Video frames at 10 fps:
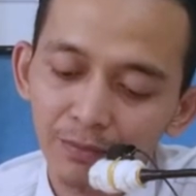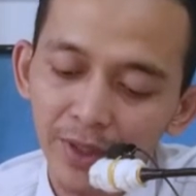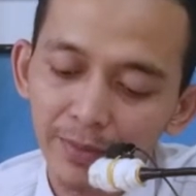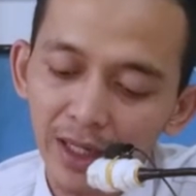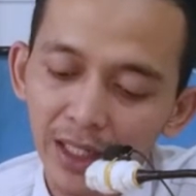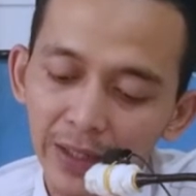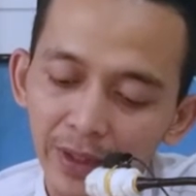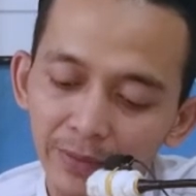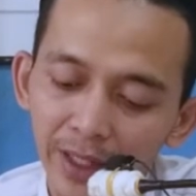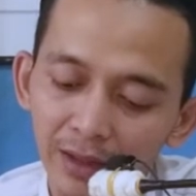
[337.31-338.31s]
bima
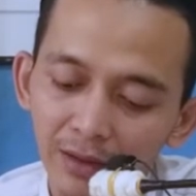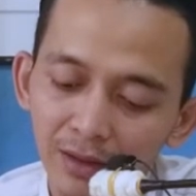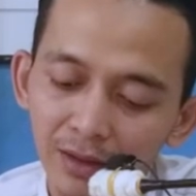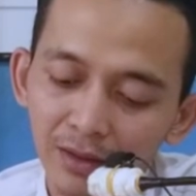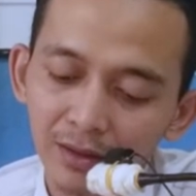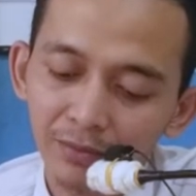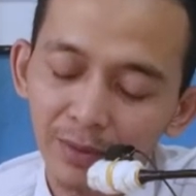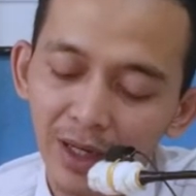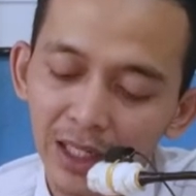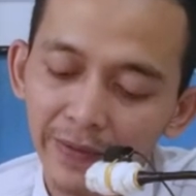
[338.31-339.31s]
kelawan barong
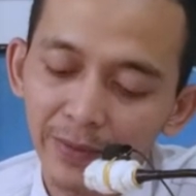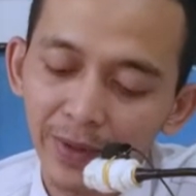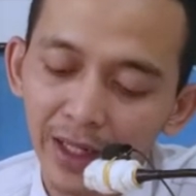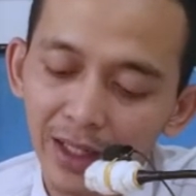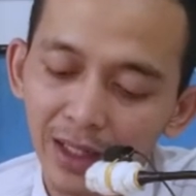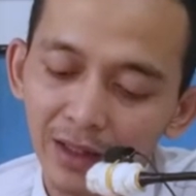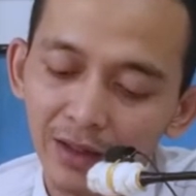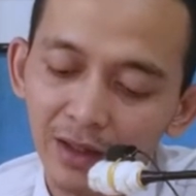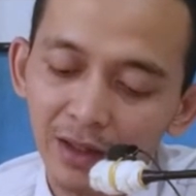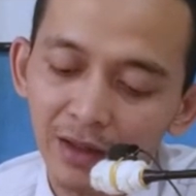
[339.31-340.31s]
bima kelawan
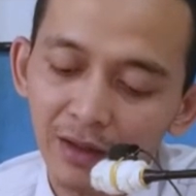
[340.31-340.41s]
barang